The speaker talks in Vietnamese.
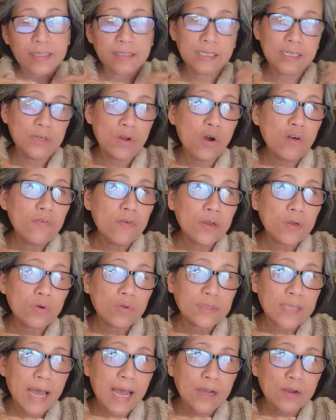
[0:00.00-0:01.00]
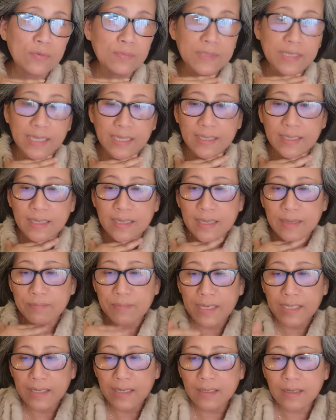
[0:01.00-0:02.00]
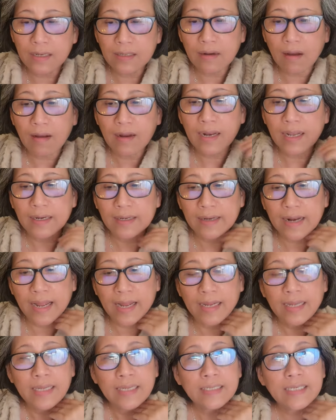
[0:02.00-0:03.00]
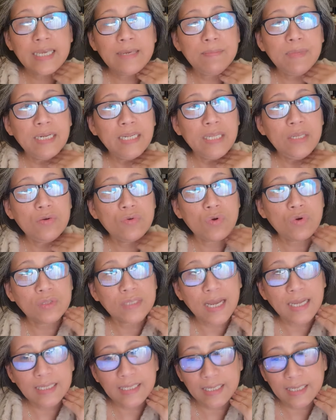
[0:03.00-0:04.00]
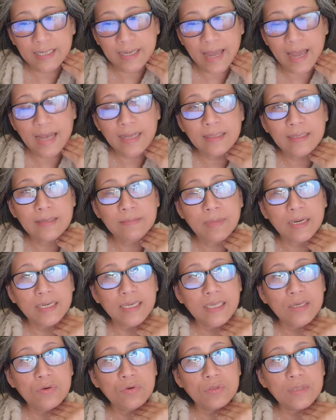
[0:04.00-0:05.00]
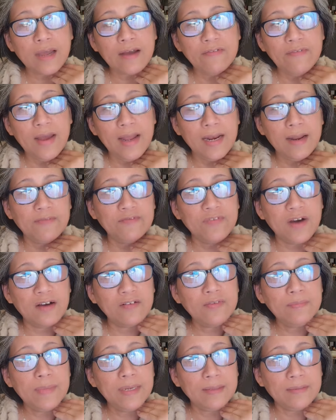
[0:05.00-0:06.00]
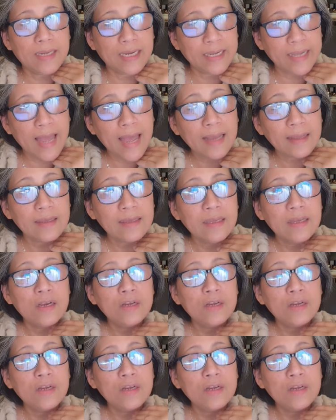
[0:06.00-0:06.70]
thì đối với cô ta cũng vậy mình đừng có nói lần là khi mình yêu cô ta thì khác nhưng mà khi cô ta về làm vợ với mình là khác